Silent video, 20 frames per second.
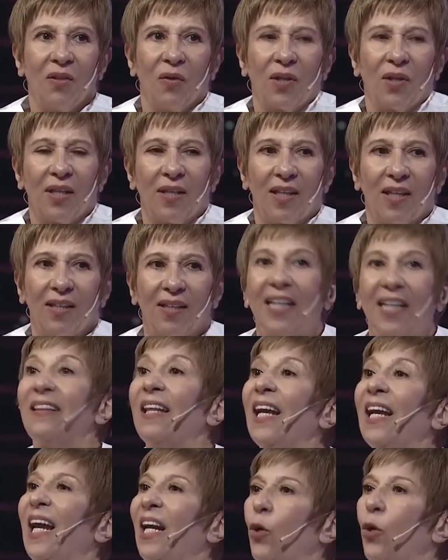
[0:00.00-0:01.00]
digo, que,
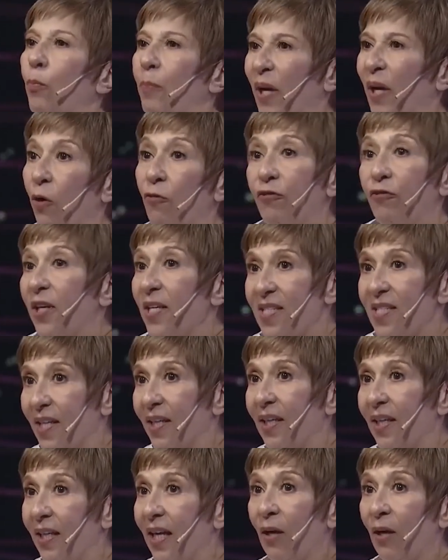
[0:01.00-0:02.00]
tenga algo para
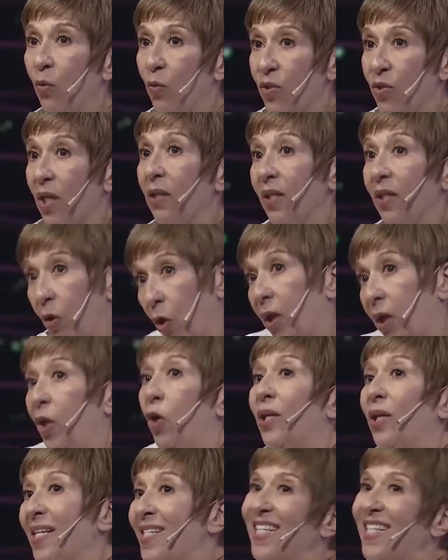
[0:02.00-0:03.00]
ofrecer en algún sentido.
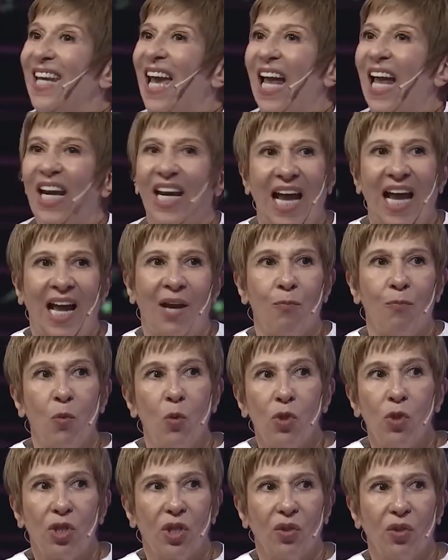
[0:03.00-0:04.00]
Creo que así a,
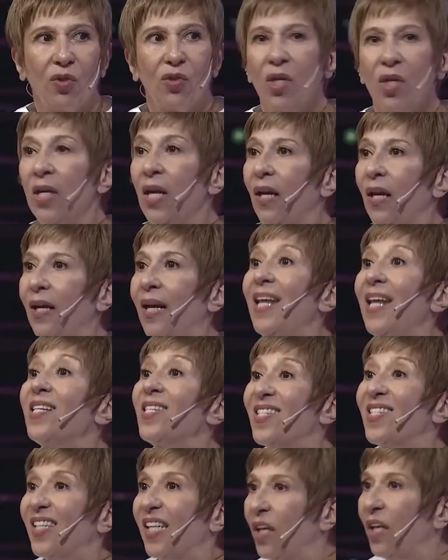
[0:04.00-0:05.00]
muchos
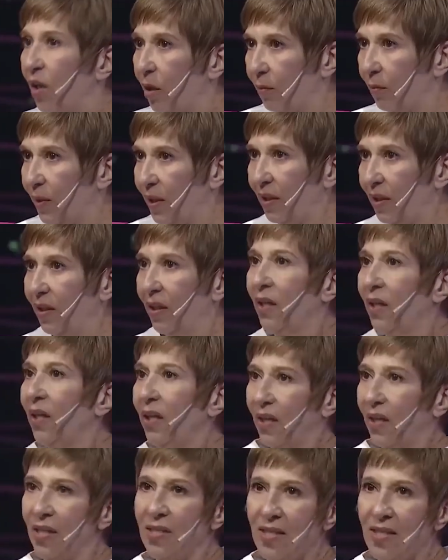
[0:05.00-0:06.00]
les sirve
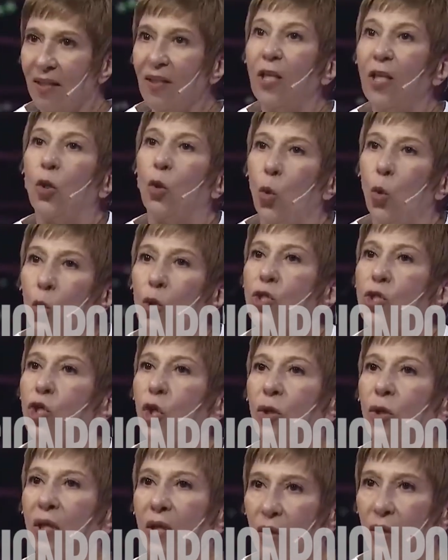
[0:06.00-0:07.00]
ese
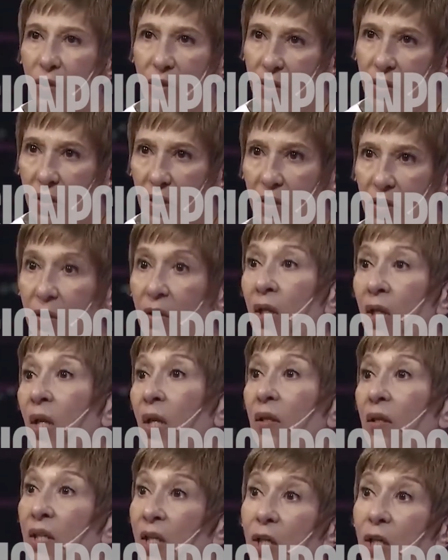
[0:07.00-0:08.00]
discurso de odio
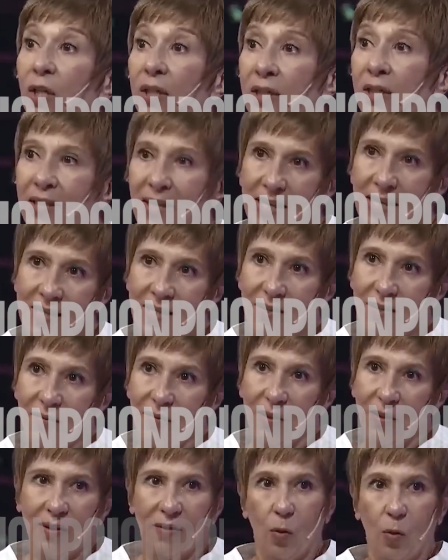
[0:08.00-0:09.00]
y,
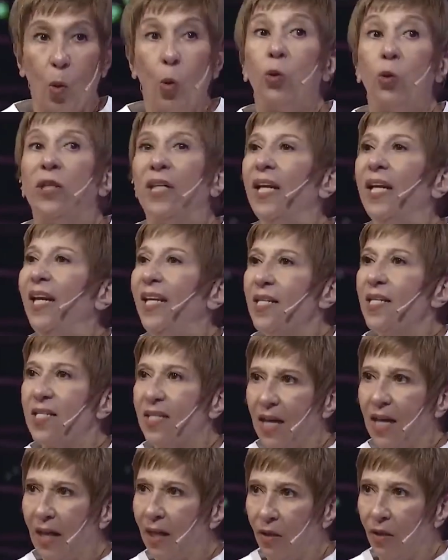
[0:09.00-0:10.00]
es
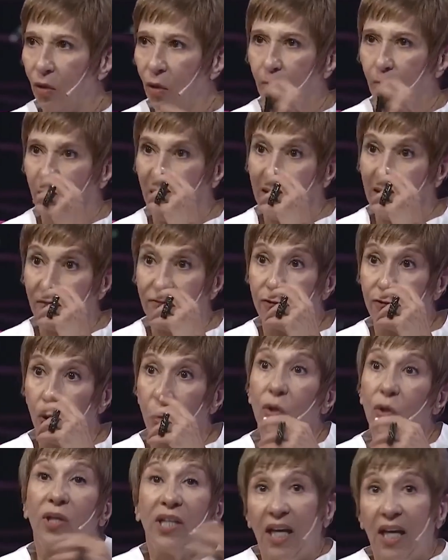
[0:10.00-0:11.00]
utilizado para
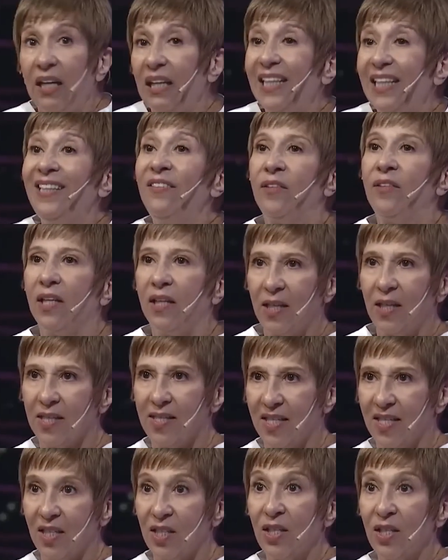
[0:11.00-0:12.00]
fogonear
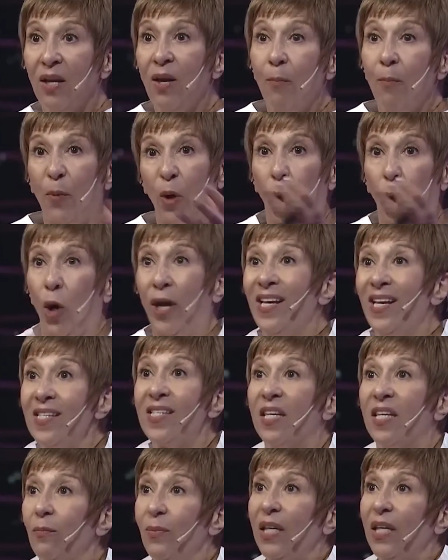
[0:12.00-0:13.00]
intereses. Yo creo Pero que...
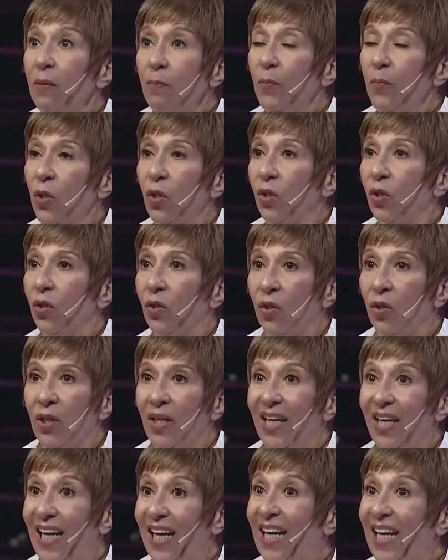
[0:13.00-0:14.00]
en sí mismo
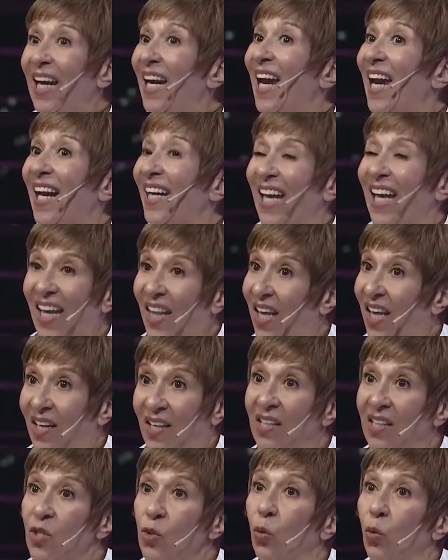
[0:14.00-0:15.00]
es la
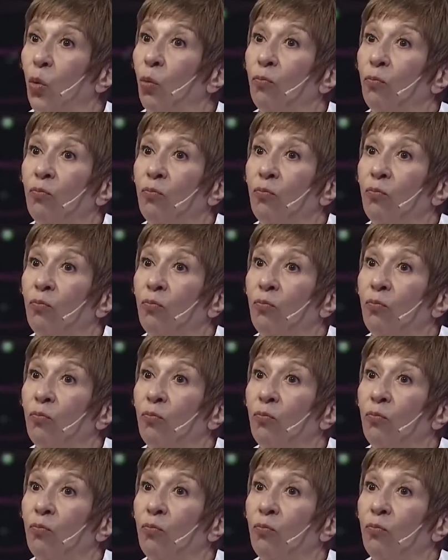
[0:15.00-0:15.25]
nada, es